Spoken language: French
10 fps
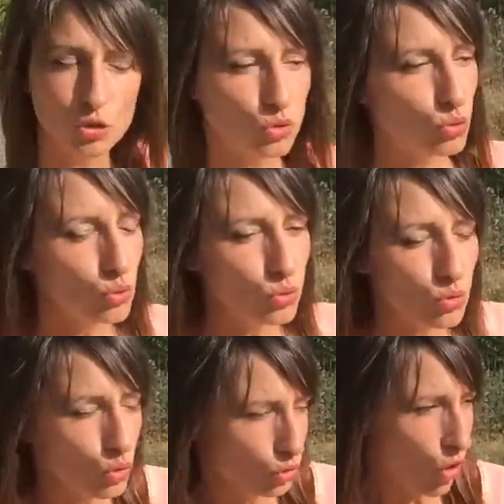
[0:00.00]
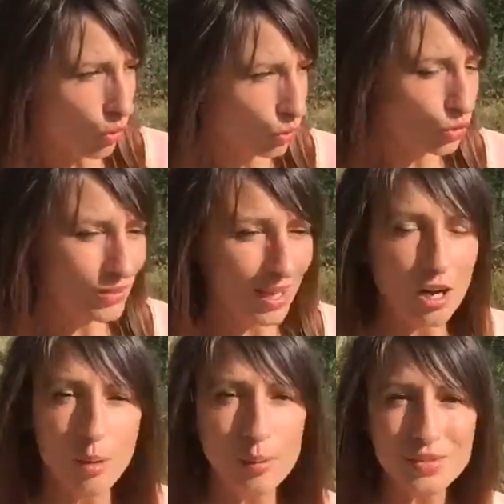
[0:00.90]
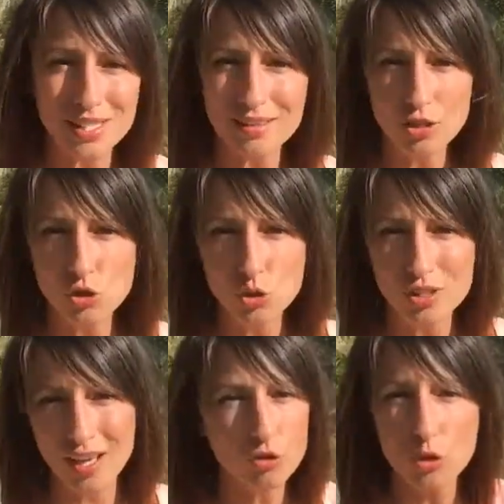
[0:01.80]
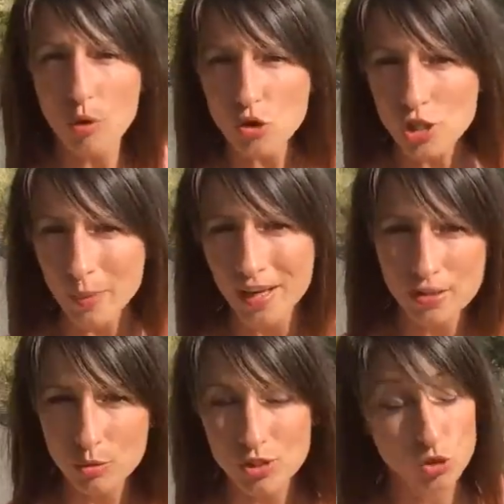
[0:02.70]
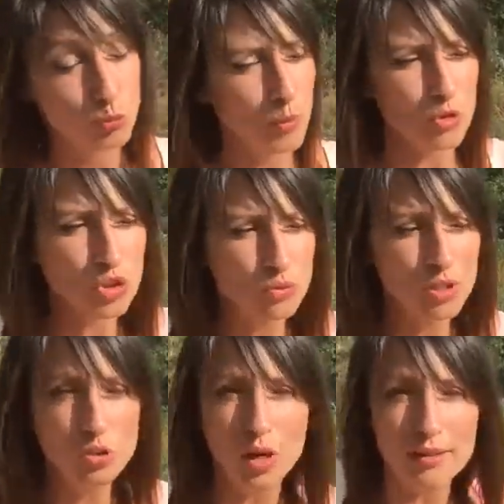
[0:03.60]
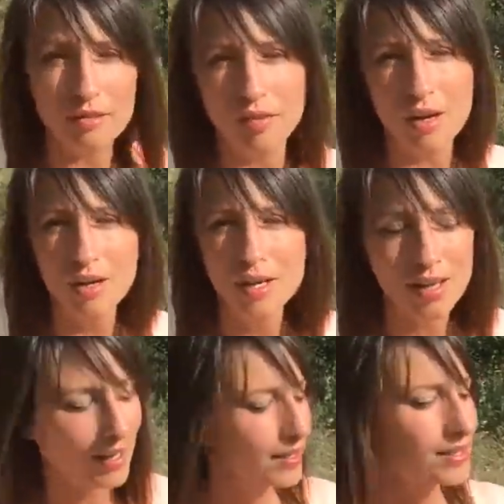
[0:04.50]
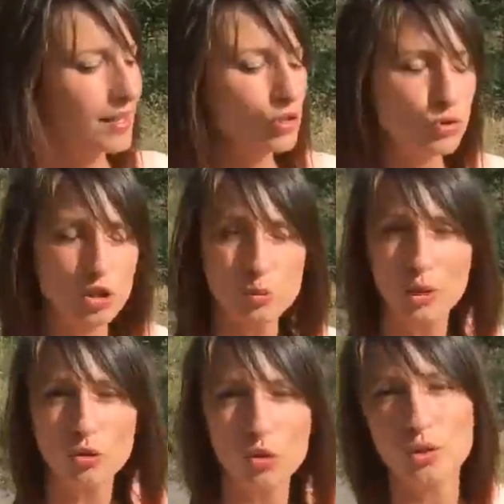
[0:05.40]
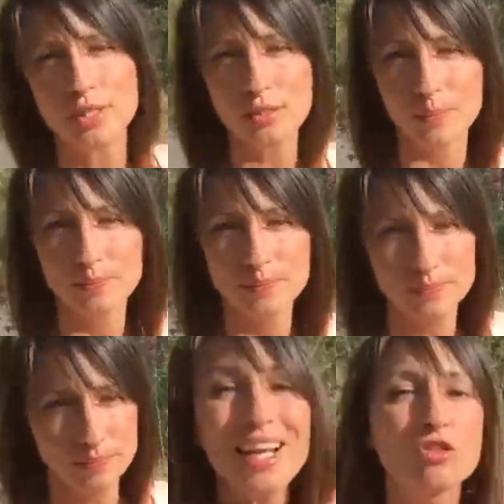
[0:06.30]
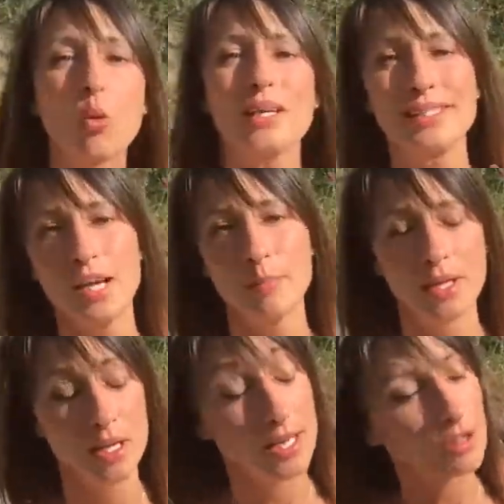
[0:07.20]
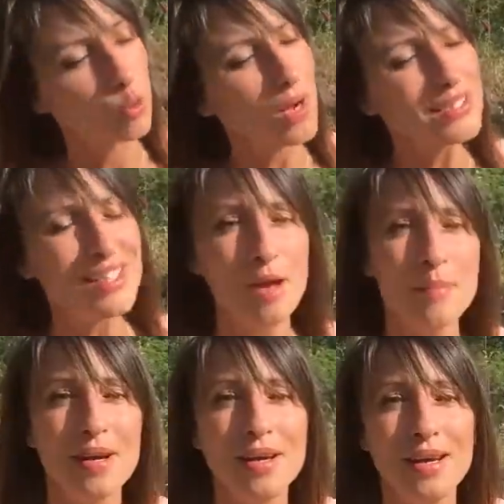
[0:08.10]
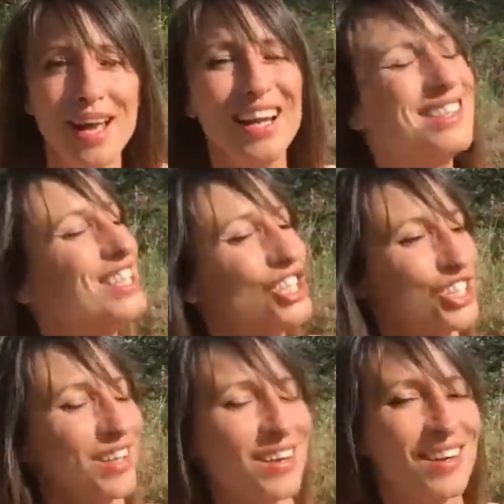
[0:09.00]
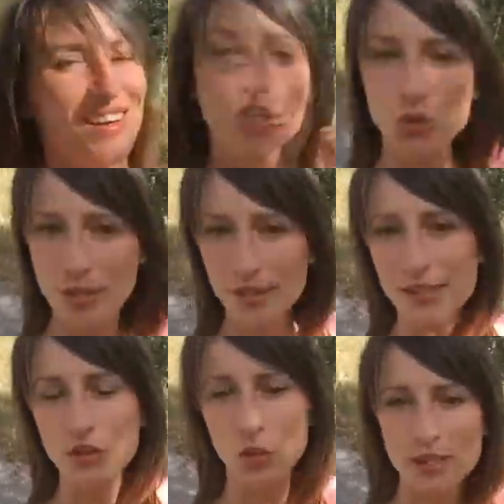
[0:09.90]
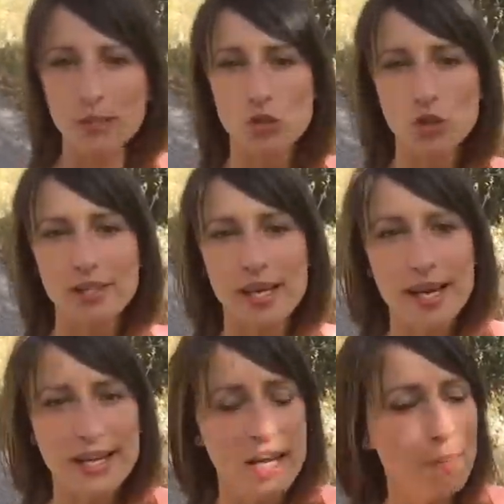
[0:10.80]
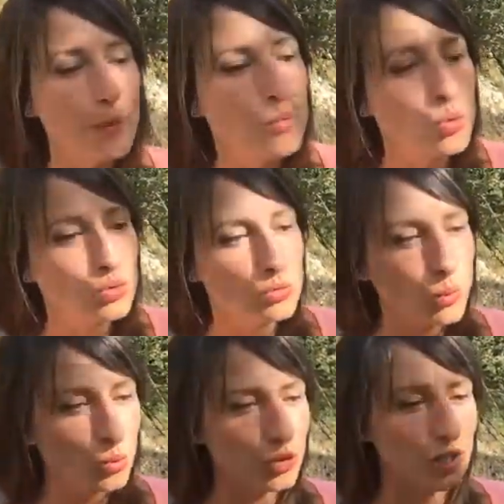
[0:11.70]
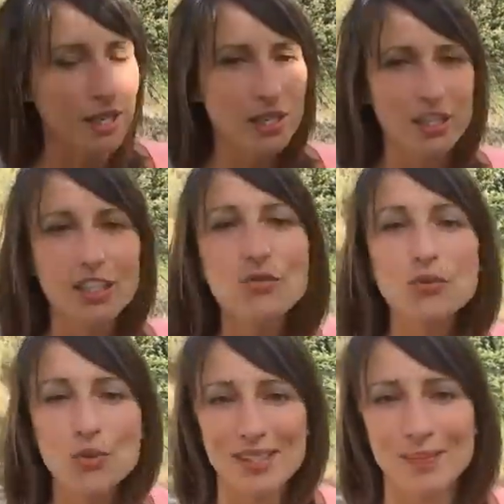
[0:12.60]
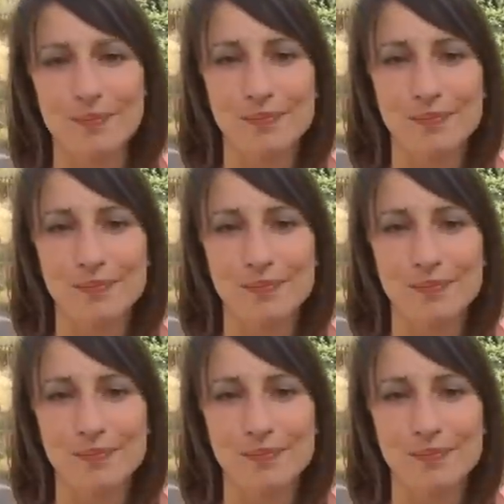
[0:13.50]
tu, te rends compte que tu as quand même certaines choses, rien que de manger par exemple, si tu peux manger tous les jours à ta faim, rien que ça, tu vois, tu peux être reconnaissant. Et la troisième, la troisième, elle déchire. J'ai constaté que cette troisième chose, il n'y avait pas beaucoup de monde qui le faisait.